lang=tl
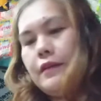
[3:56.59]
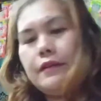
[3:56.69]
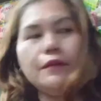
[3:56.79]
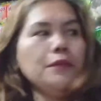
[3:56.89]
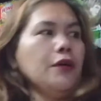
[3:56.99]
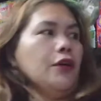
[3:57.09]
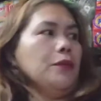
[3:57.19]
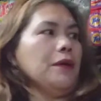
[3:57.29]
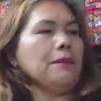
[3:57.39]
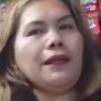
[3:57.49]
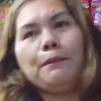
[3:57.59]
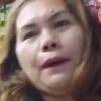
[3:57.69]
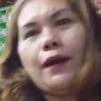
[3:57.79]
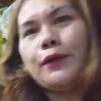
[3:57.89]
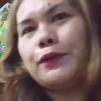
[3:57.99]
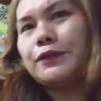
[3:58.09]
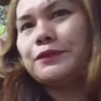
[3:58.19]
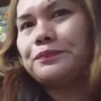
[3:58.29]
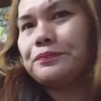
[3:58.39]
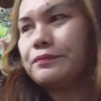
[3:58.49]
Tomorrow, magbili pa ako.
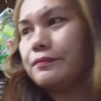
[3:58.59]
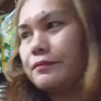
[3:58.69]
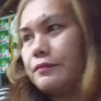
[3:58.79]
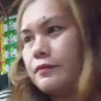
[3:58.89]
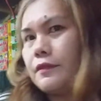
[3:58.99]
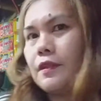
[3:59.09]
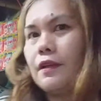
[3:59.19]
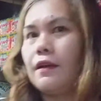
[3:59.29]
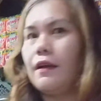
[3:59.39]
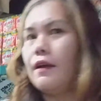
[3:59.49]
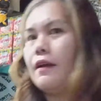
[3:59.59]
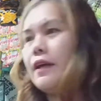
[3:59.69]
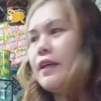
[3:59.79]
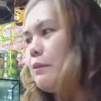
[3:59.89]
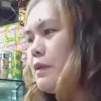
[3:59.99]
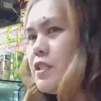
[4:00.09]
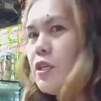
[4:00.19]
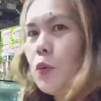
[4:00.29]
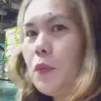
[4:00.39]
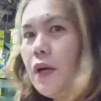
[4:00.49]
Who's a bad guy? Ayan, busy
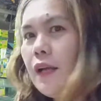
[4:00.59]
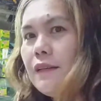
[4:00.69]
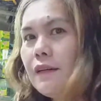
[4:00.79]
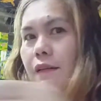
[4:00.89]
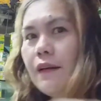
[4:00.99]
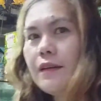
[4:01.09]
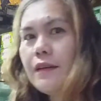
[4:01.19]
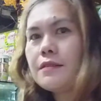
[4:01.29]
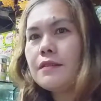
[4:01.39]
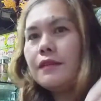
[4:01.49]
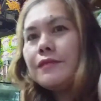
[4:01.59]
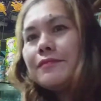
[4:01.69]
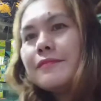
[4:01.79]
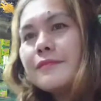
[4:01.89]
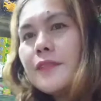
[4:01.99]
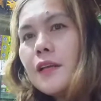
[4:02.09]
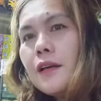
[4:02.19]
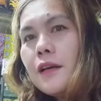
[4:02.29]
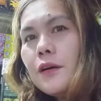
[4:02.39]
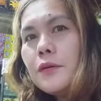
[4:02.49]
ako mga anak, guys. Who's a bad guy?
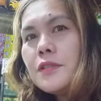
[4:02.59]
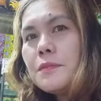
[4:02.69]
Who's